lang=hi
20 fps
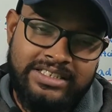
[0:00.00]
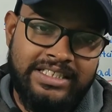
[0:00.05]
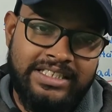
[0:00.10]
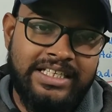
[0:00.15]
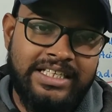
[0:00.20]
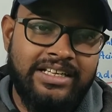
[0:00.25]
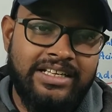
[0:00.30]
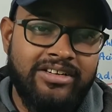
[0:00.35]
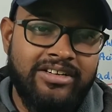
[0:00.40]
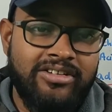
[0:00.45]

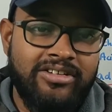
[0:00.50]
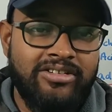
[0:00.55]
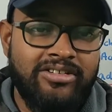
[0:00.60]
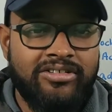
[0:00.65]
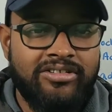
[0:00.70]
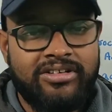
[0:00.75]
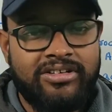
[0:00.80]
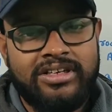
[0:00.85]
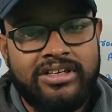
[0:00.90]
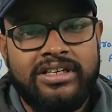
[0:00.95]
ठीक है
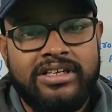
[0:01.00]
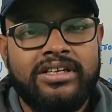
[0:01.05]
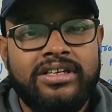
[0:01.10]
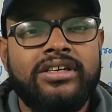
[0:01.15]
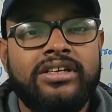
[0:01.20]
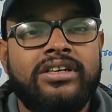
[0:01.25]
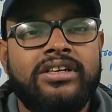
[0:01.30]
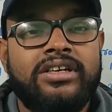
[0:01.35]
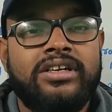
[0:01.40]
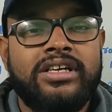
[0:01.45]
और
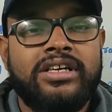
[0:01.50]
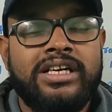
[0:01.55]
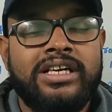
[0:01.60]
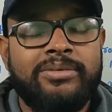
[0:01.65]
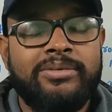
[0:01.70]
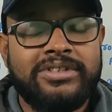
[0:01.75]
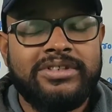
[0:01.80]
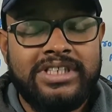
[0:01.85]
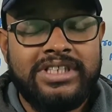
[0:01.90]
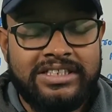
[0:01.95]

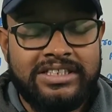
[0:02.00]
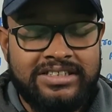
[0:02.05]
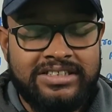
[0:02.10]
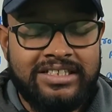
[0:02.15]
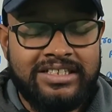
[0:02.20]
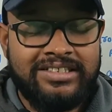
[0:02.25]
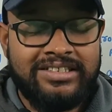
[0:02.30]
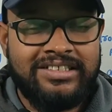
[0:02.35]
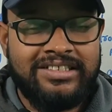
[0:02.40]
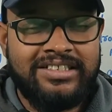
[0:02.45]
हमेशा
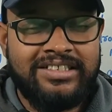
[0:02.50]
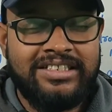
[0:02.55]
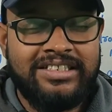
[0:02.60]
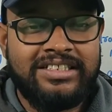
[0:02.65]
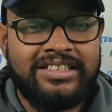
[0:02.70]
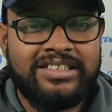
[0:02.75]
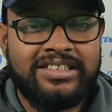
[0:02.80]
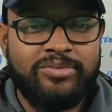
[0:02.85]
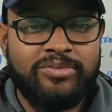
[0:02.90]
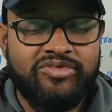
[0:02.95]
अच्छा चीज़ें कीजिए
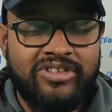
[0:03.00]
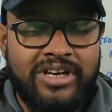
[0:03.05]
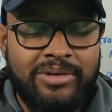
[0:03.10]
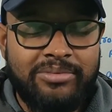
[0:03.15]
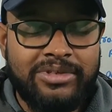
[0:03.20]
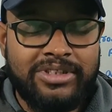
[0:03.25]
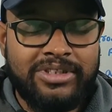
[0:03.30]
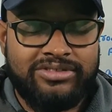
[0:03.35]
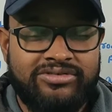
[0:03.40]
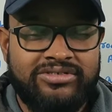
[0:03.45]
किसी को
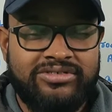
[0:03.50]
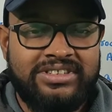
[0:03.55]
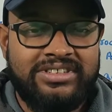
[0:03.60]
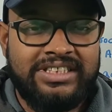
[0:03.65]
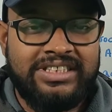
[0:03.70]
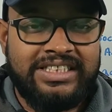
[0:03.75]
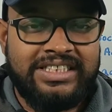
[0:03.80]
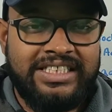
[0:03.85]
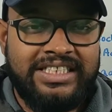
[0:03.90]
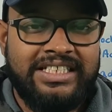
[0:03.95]
बुरा
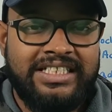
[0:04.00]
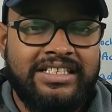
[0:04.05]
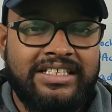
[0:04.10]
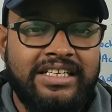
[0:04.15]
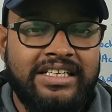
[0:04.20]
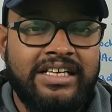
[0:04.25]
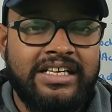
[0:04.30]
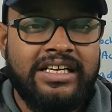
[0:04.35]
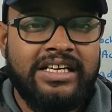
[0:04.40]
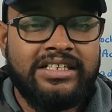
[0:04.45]
सोचिए ठीक है
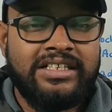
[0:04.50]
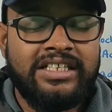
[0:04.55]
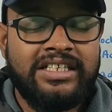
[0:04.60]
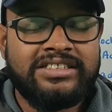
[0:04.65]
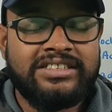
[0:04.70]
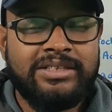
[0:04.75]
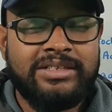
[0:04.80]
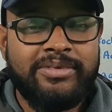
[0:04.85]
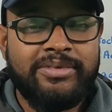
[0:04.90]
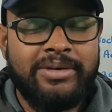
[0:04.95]

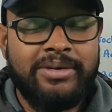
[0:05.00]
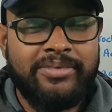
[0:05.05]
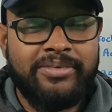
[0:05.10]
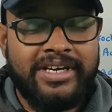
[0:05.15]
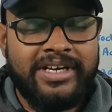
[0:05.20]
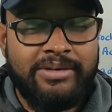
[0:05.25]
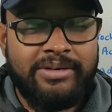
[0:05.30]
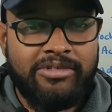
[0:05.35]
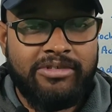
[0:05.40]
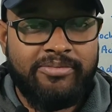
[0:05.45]
हर समय
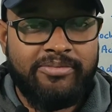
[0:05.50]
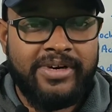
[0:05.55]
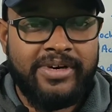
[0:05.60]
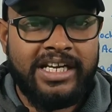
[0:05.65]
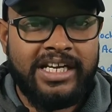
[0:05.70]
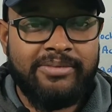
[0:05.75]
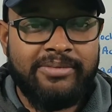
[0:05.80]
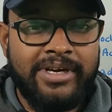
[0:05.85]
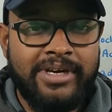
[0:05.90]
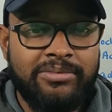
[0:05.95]
अपने
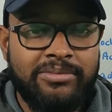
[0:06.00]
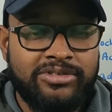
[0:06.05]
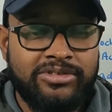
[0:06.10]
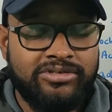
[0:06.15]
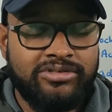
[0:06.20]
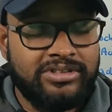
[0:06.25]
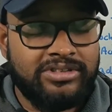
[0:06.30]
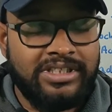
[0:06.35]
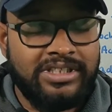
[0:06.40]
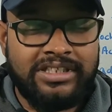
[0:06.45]
डेवलपमेंट के बारे में
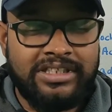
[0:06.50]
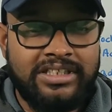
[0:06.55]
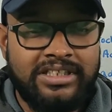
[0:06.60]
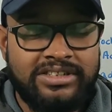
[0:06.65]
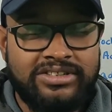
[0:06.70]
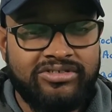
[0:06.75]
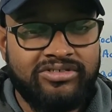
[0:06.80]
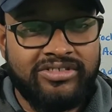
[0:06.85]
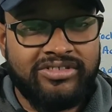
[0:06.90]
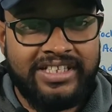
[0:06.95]
ना कि
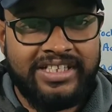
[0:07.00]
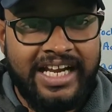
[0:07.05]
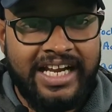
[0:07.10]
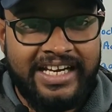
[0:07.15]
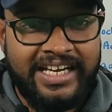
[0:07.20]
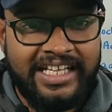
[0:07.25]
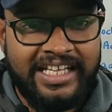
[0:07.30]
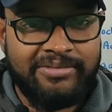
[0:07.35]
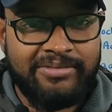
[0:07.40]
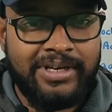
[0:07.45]
किसी को
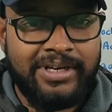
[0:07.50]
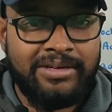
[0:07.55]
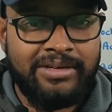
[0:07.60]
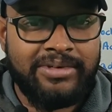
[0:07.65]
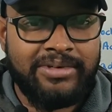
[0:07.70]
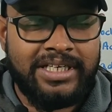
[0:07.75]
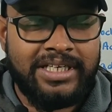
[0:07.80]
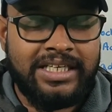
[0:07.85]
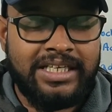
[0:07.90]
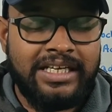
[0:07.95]
गिराने के बारे
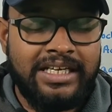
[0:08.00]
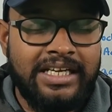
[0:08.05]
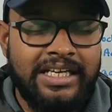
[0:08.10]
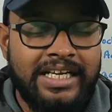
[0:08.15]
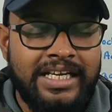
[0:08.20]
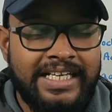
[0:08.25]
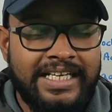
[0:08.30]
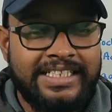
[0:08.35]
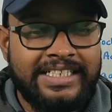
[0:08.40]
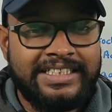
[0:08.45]
में ठीक है
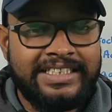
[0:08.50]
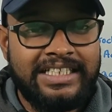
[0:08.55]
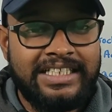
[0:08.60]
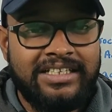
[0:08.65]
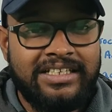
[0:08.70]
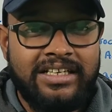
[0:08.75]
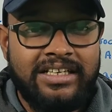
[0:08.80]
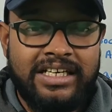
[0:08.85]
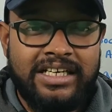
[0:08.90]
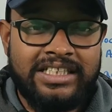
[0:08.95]
इसी
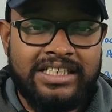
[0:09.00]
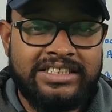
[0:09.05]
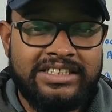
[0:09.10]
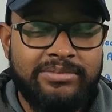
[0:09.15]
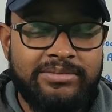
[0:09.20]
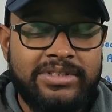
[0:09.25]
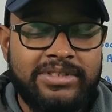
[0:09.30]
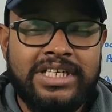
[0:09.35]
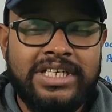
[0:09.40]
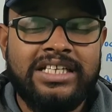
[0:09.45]

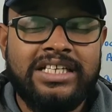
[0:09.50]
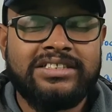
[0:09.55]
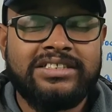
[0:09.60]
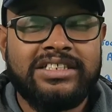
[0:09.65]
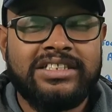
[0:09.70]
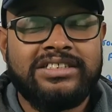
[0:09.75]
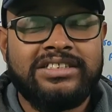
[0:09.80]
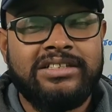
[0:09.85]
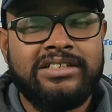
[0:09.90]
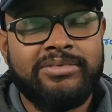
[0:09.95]
अच्छे विचार
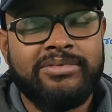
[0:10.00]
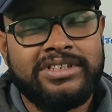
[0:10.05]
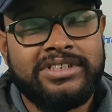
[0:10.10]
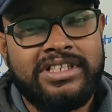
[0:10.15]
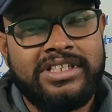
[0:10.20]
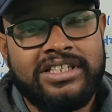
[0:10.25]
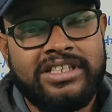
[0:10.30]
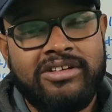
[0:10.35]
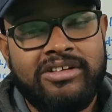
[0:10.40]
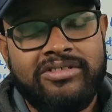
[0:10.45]
के साथ मैं
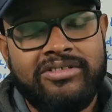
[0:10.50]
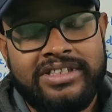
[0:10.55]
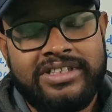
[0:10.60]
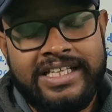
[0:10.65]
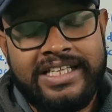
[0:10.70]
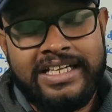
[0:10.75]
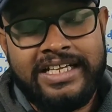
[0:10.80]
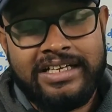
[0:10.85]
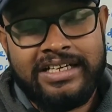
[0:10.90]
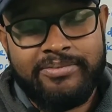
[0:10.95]
चलता हूँ
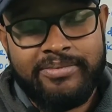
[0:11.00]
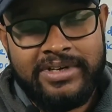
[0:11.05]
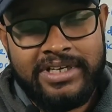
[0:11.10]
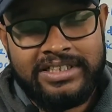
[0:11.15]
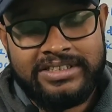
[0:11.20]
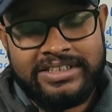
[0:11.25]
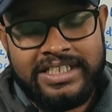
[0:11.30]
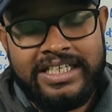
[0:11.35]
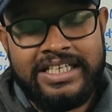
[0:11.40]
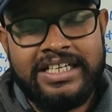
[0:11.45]
थिंक
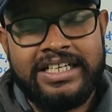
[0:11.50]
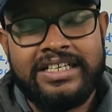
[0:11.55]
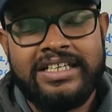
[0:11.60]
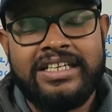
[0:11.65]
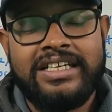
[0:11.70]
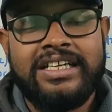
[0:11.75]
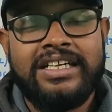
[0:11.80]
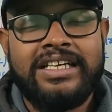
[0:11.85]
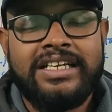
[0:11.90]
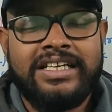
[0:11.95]
अपने सही
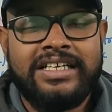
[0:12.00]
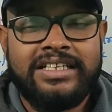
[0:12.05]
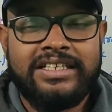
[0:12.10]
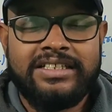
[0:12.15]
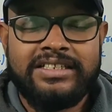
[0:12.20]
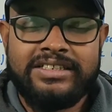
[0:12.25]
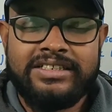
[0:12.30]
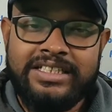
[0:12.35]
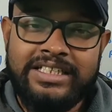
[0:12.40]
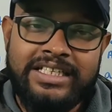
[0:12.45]
रखें
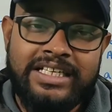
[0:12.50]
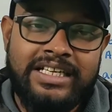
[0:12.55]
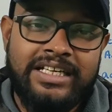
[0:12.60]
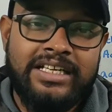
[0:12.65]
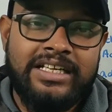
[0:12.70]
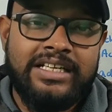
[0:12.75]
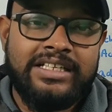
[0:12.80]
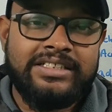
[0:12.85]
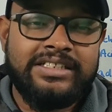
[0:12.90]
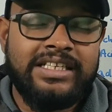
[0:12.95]
ठीक
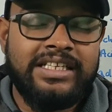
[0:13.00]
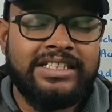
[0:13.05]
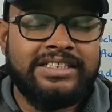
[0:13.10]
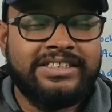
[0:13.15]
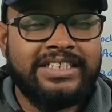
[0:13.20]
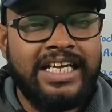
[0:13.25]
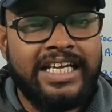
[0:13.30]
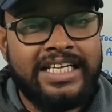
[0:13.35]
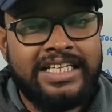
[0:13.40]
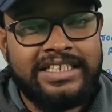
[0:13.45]
है चलिए
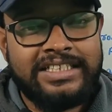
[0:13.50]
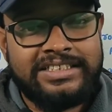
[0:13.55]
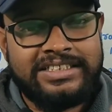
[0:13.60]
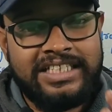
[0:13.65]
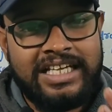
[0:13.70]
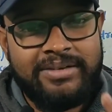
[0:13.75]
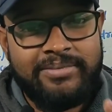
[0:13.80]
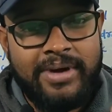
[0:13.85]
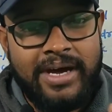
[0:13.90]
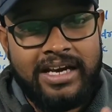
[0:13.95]
जय हिंद
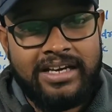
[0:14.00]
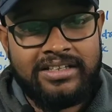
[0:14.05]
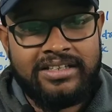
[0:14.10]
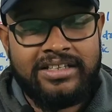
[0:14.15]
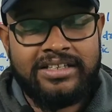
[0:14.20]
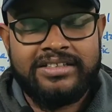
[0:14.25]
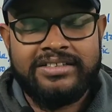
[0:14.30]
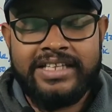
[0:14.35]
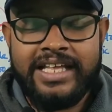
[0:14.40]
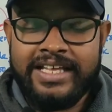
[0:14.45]
जय
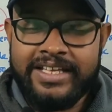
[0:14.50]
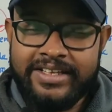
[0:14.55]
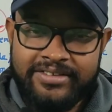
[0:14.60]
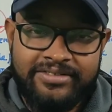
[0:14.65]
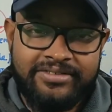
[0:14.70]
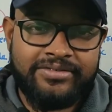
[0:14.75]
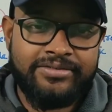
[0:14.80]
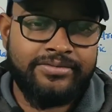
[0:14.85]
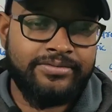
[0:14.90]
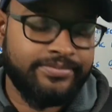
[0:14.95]
भारत थैंक
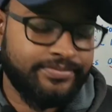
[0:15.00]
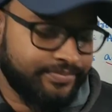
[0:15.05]
यू